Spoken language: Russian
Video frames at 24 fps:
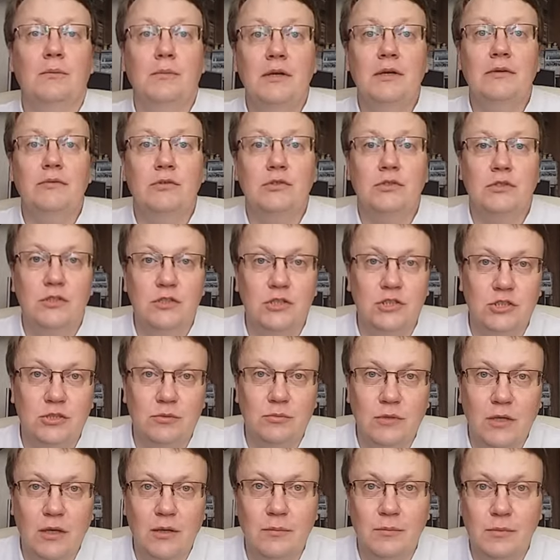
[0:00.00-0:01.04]
мы его
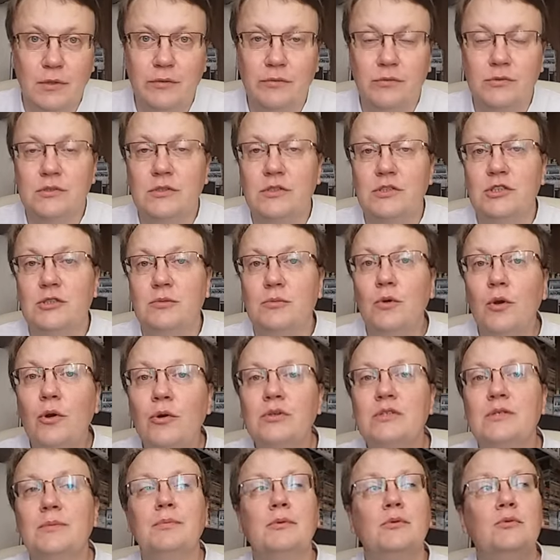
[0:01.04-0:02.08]
слышим, да, мы его слышим
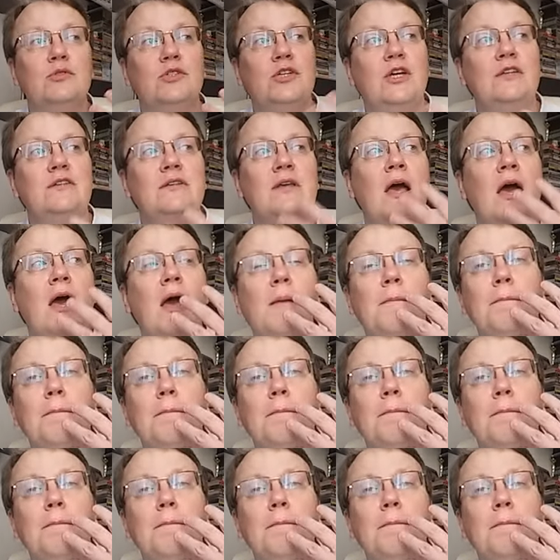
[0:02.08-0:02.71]
голос, и получается,